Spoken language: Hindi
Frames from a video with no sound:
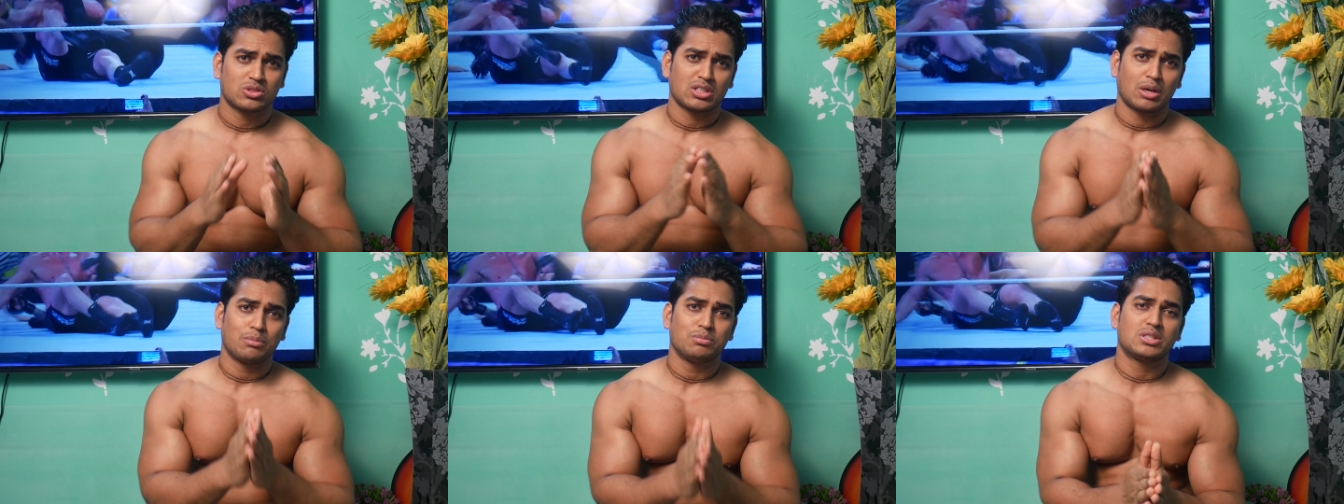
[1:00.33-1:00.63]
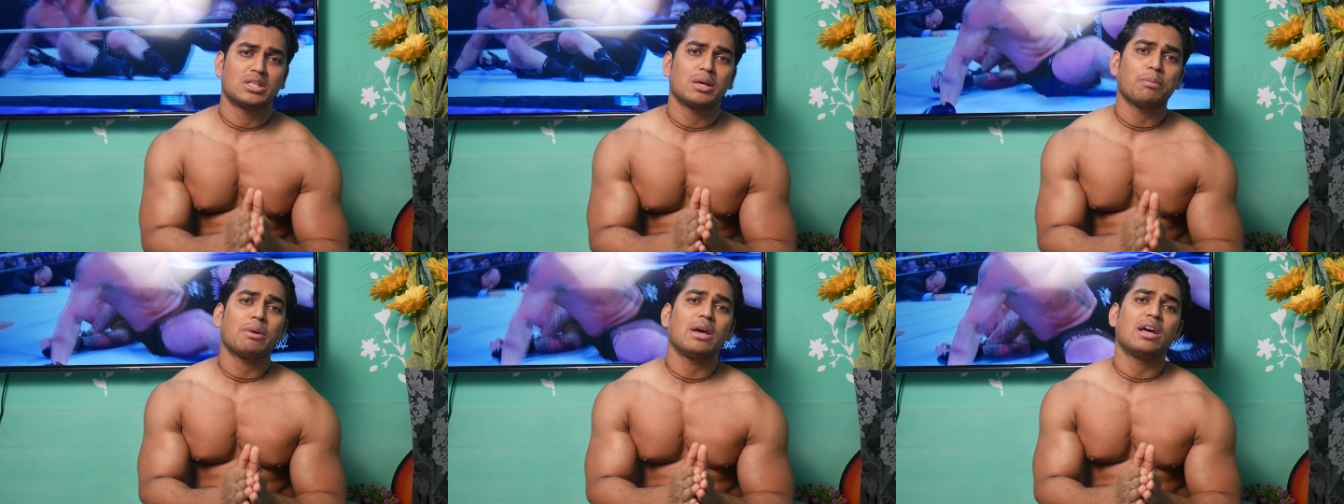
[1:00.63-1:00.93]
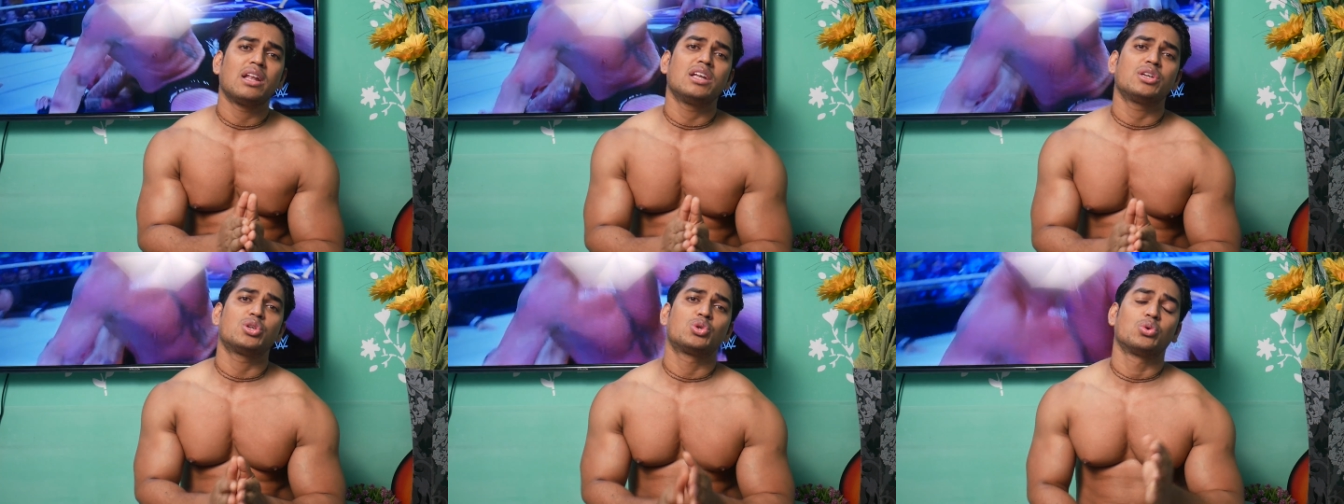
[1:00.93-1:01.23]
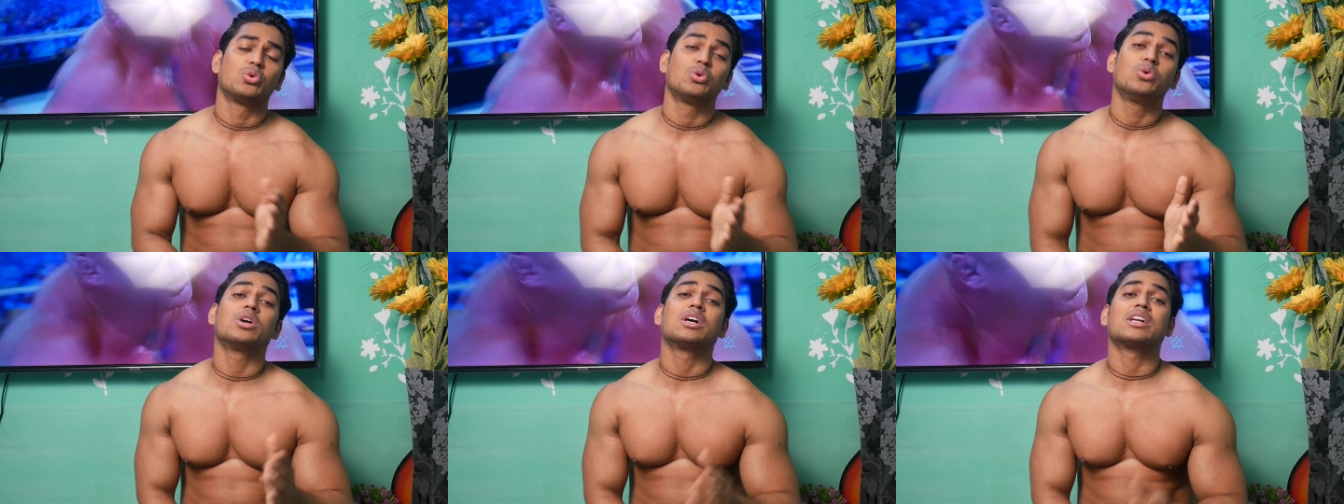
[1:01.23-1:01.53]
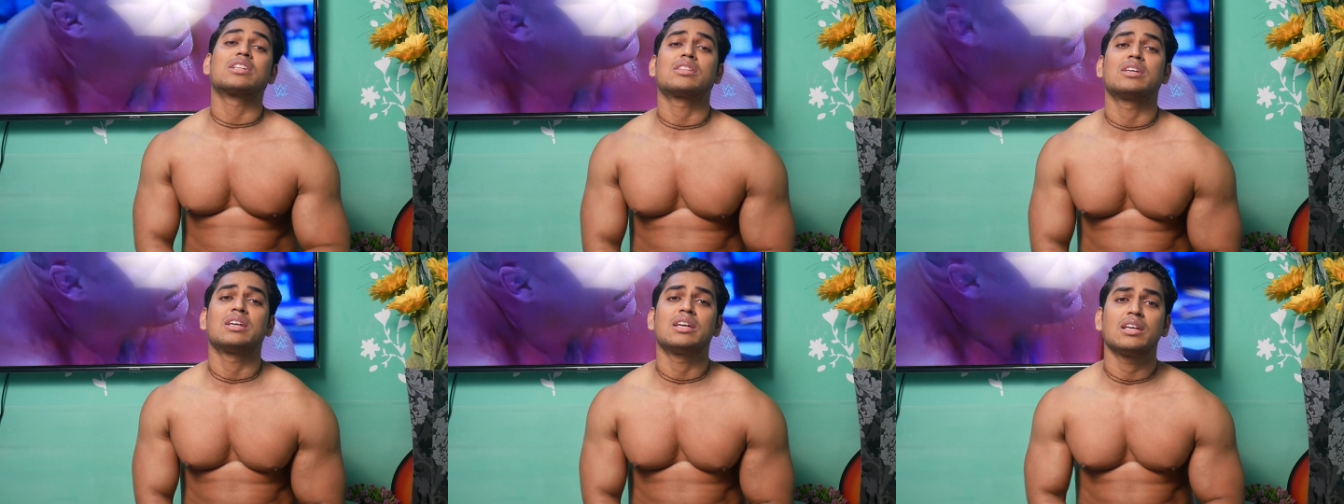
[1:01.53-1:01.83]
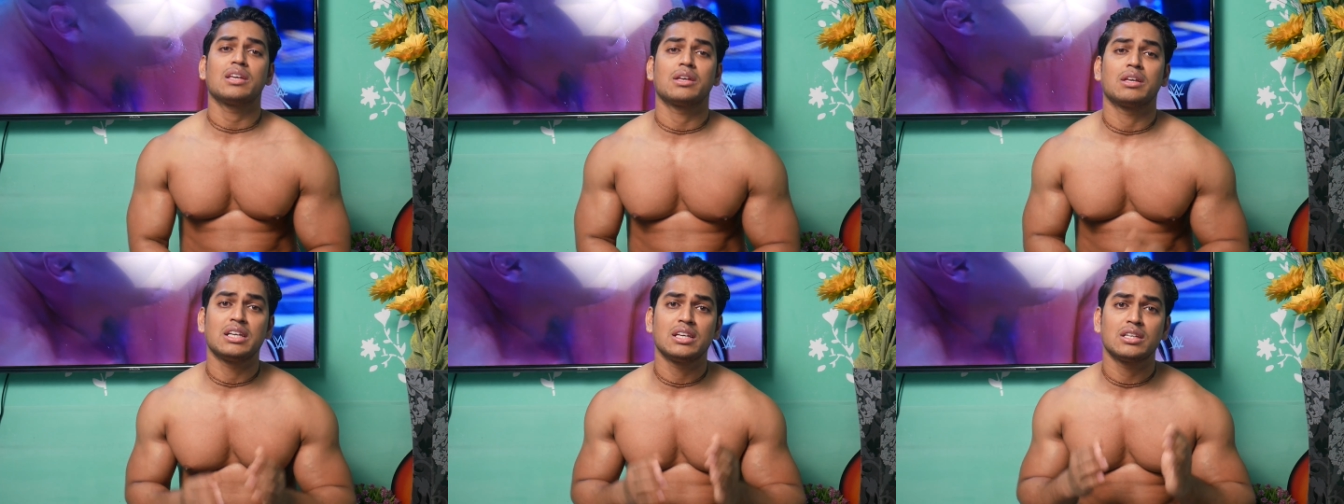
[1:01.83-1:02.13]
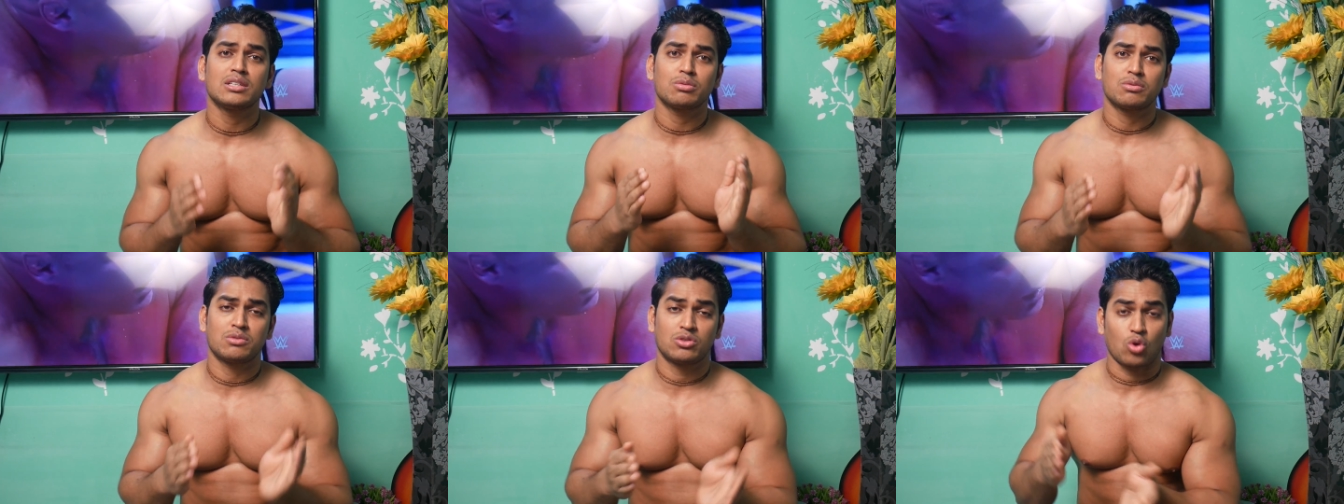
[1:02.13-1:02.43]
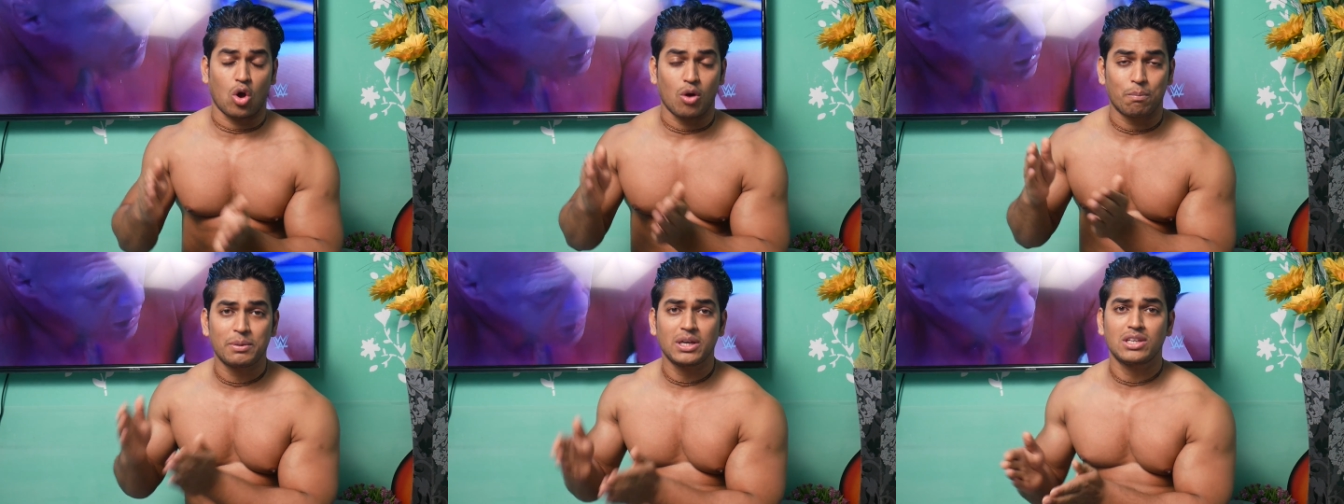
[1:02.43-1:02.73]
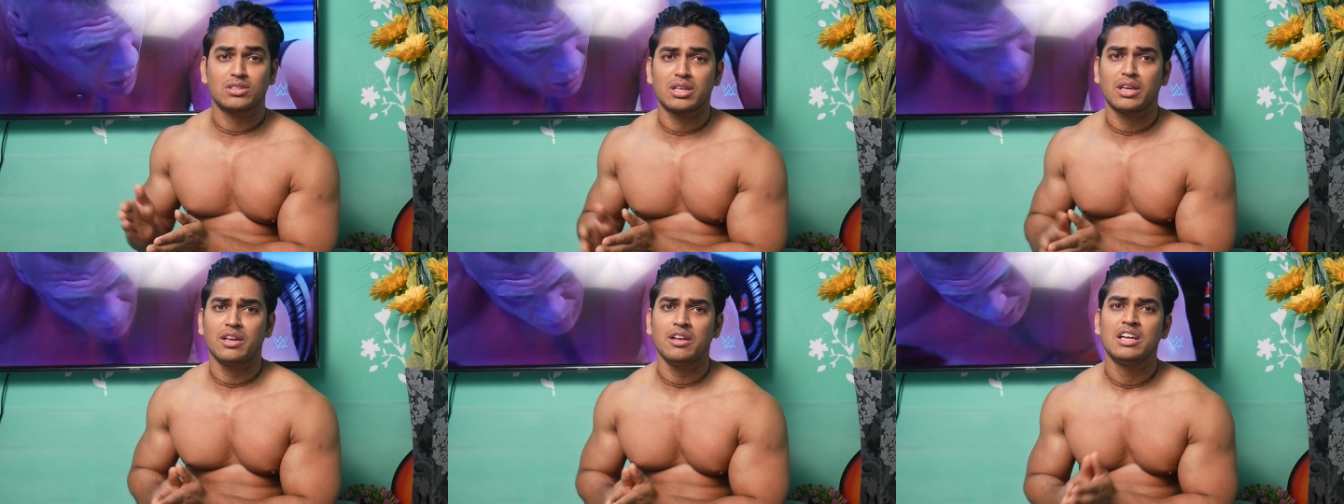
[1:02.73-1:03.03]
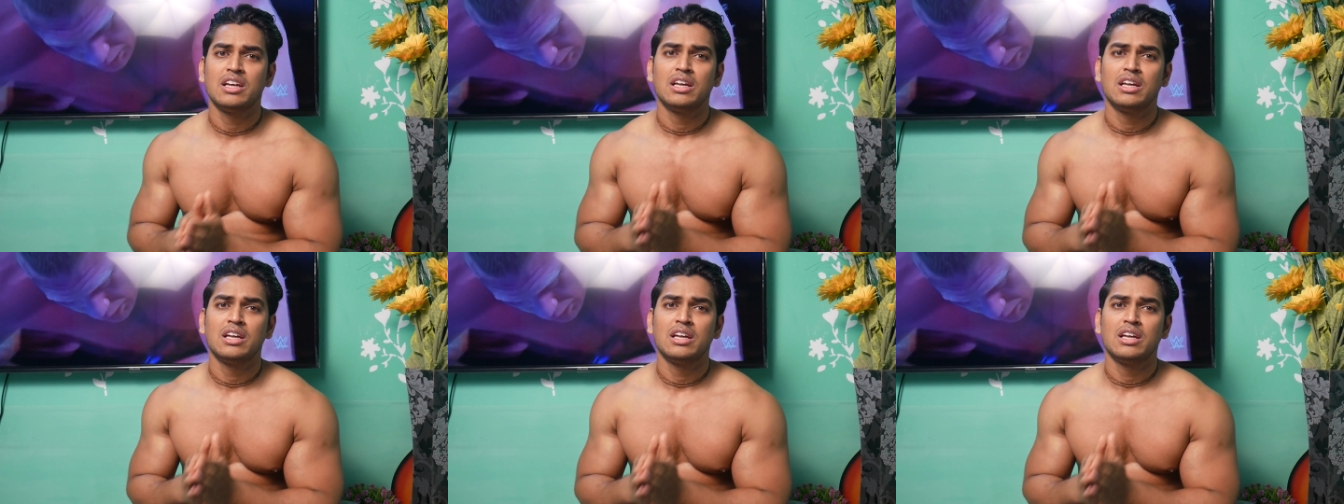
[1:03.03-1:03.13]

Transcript: सबसे पहले शुरू करते हैं इस टॉपिक से